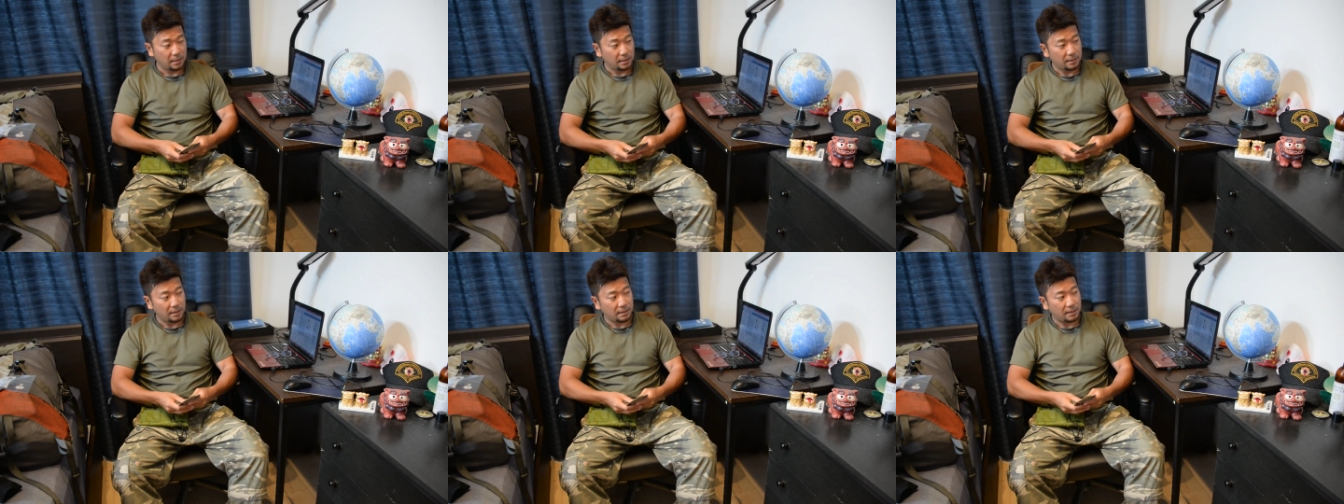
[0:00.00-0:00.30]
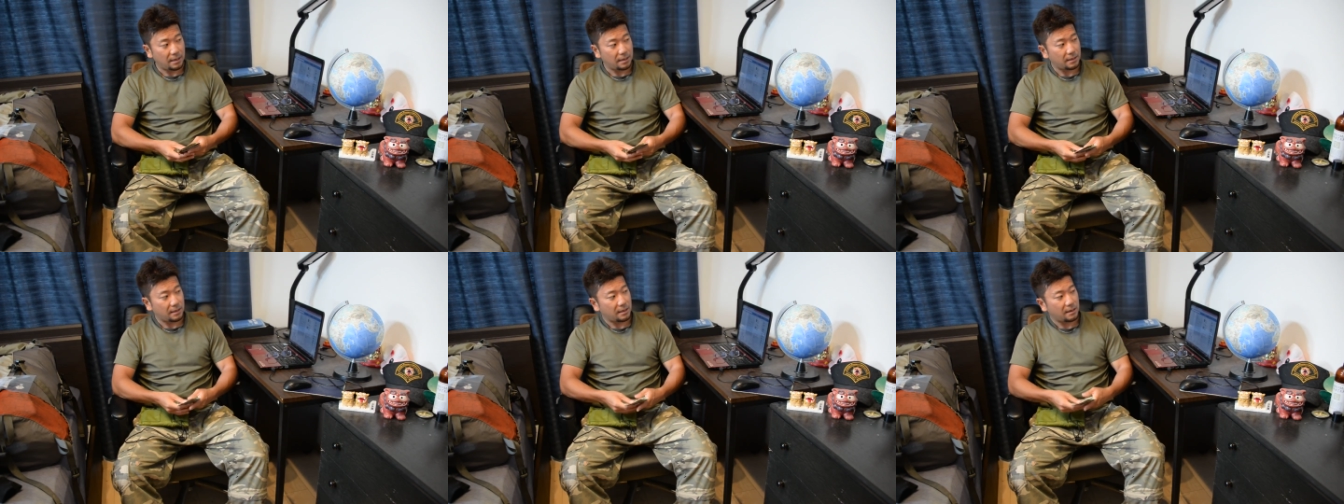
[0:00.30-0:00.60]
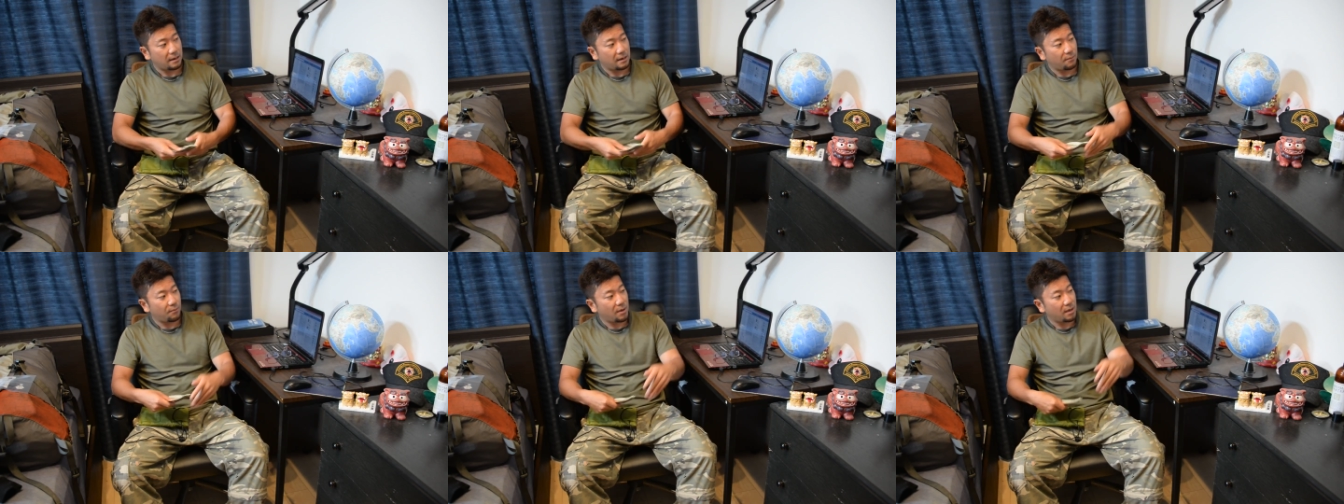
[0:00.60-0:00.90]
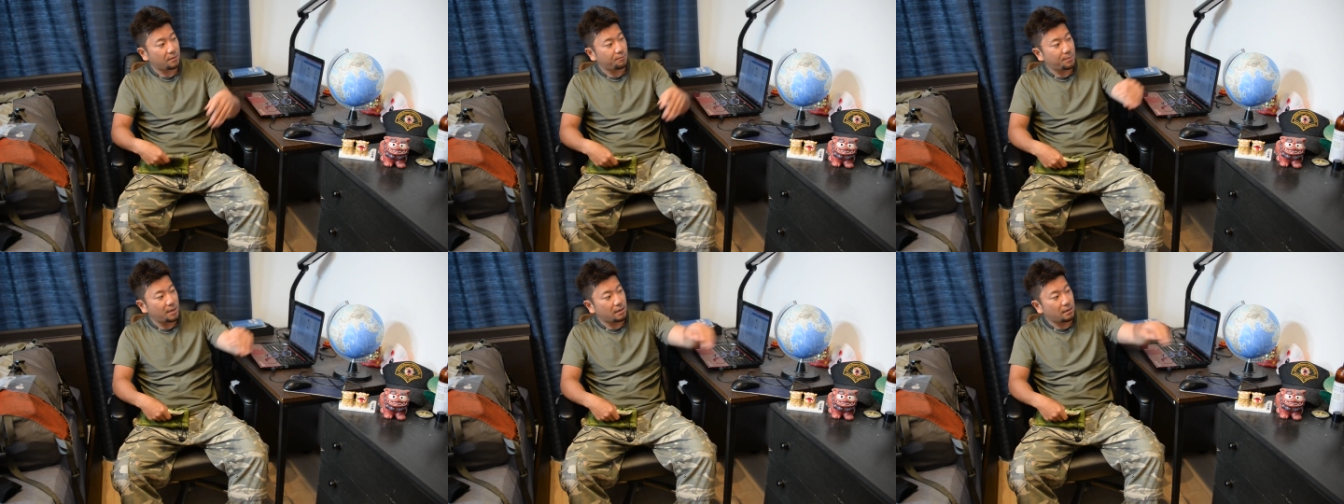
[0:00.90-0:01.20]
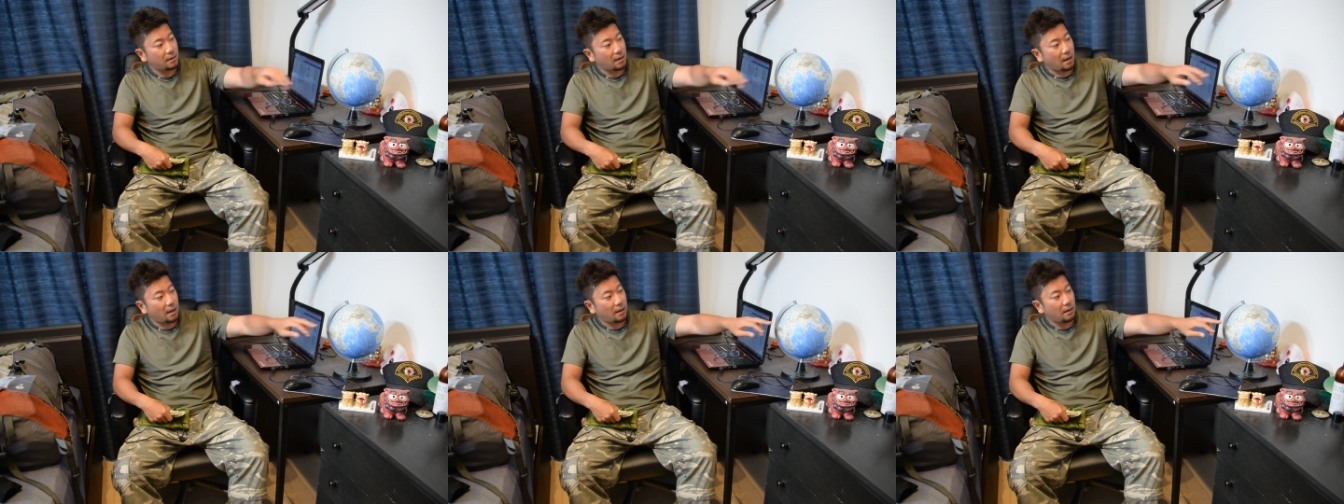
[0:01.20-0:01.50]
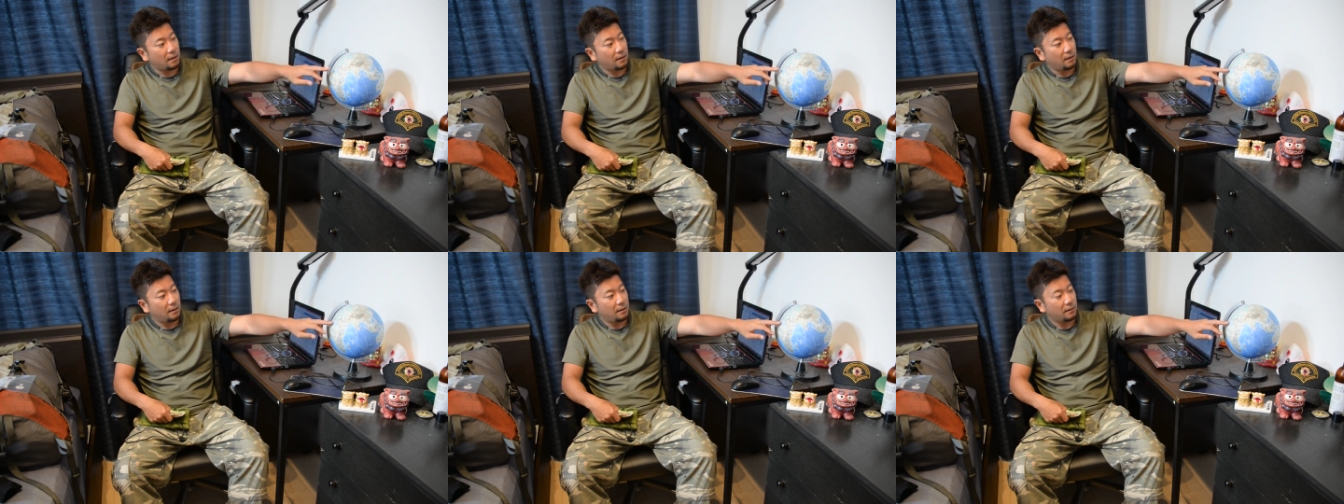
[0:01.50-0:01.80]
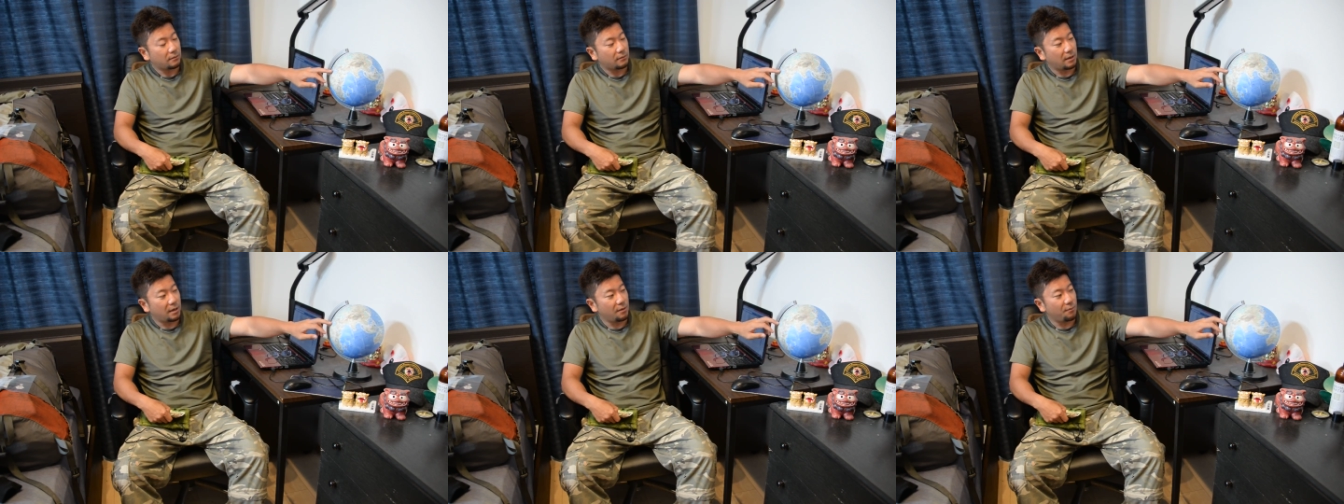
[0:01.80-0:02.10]
で大体だから
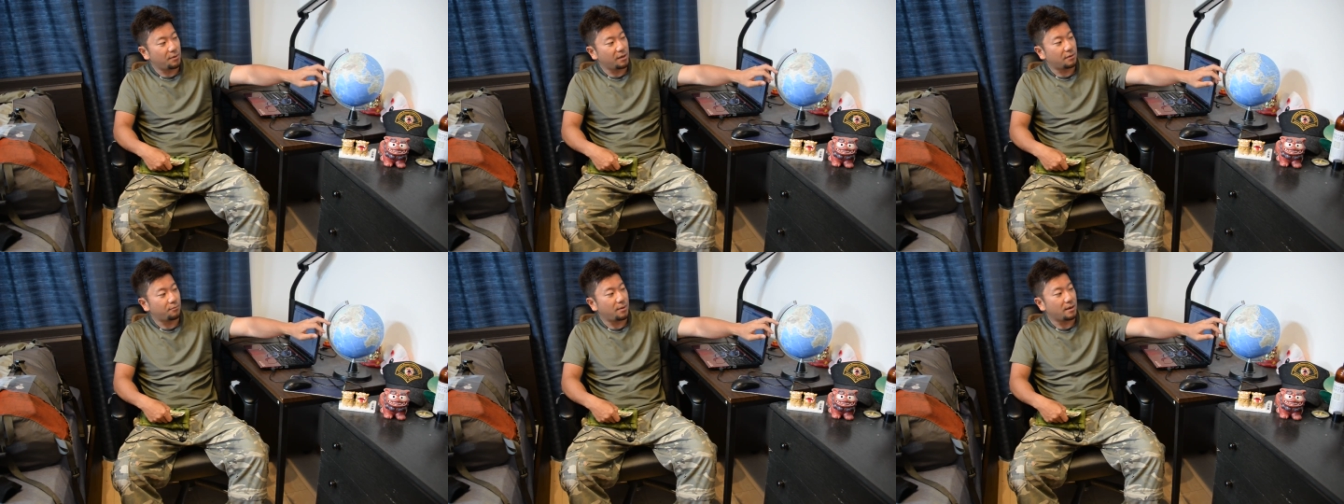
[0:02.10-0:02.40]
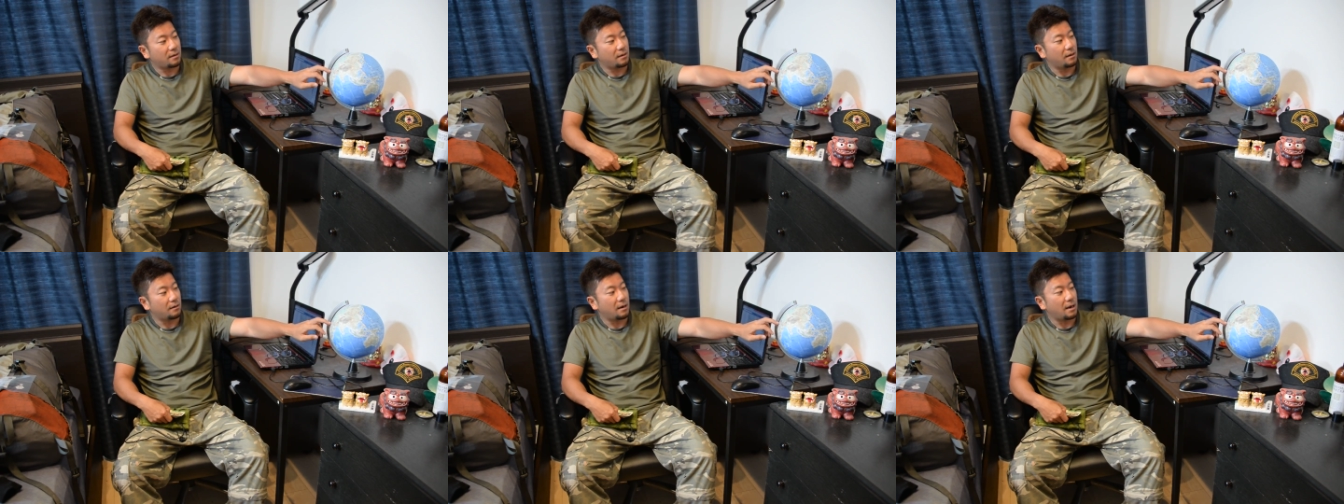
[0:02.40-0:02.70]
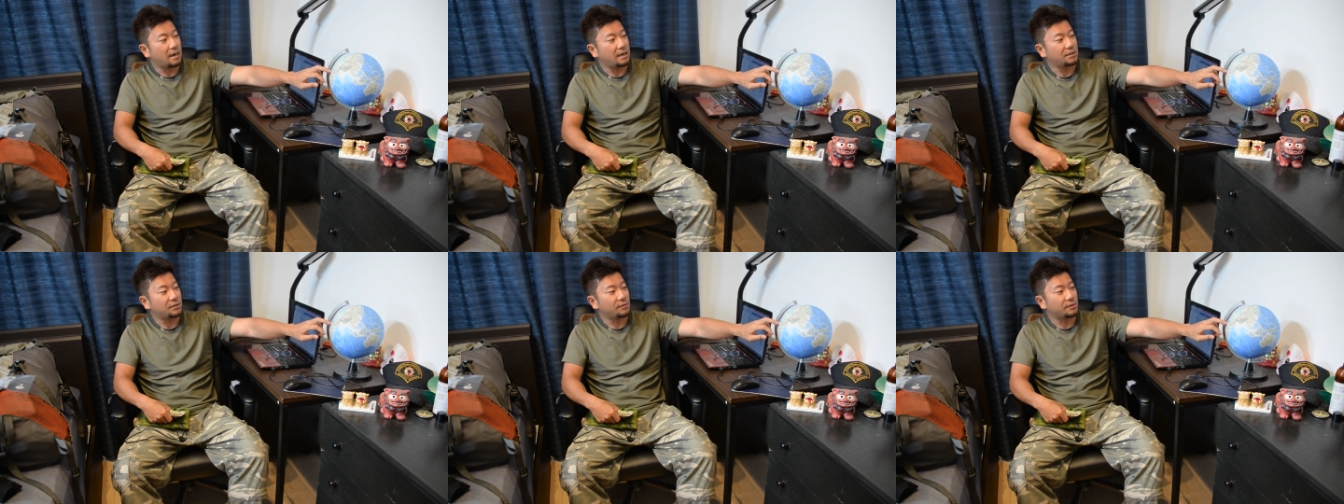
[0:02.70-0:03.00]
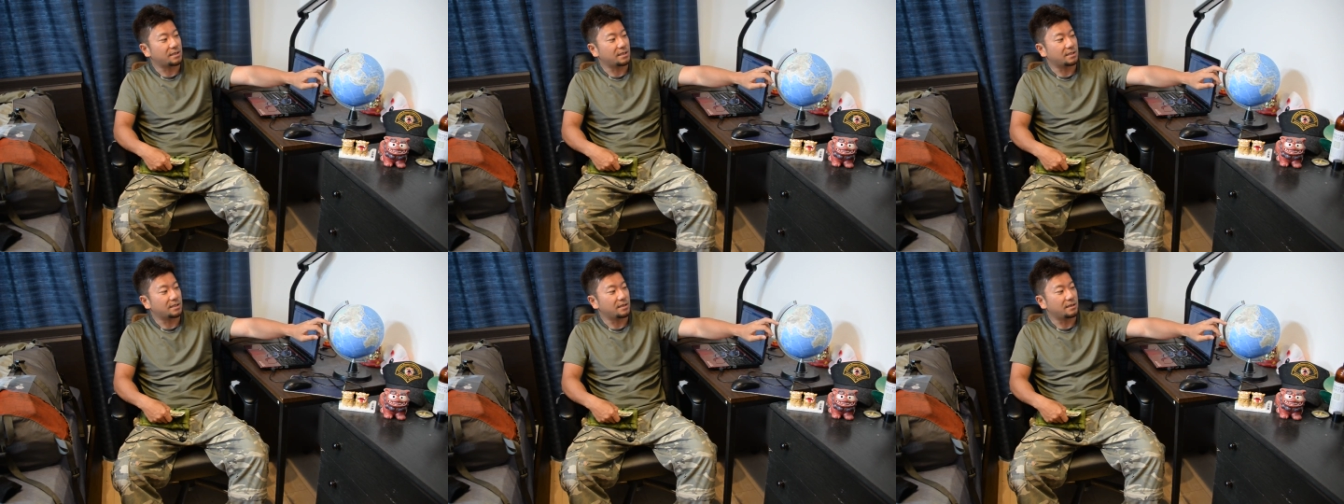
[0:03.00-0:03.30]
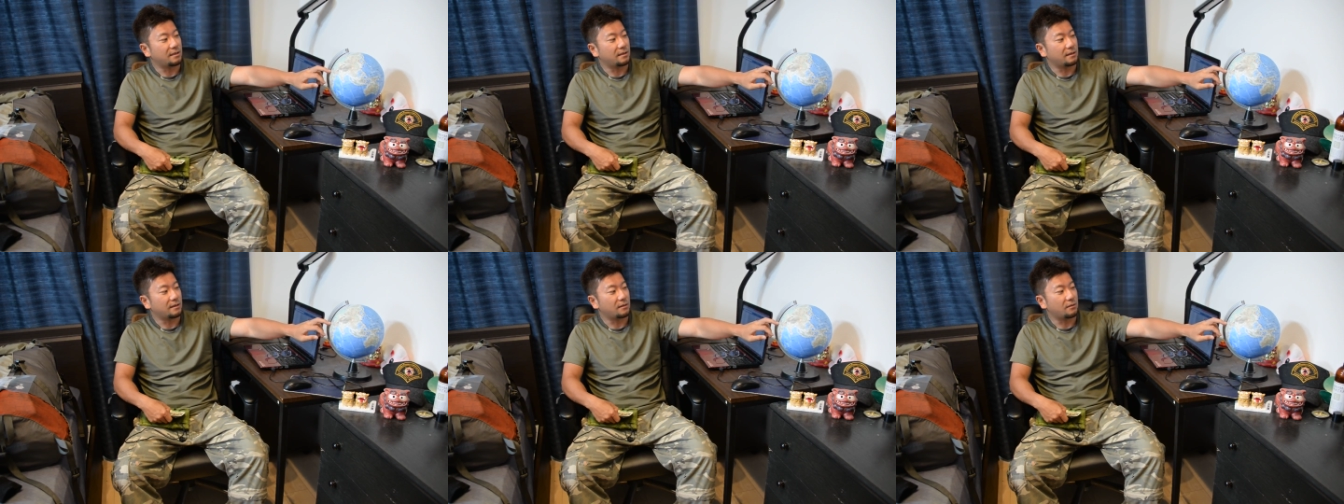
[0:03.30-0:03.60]
バックパッカーこの間ベックパッカーの話をさせていただ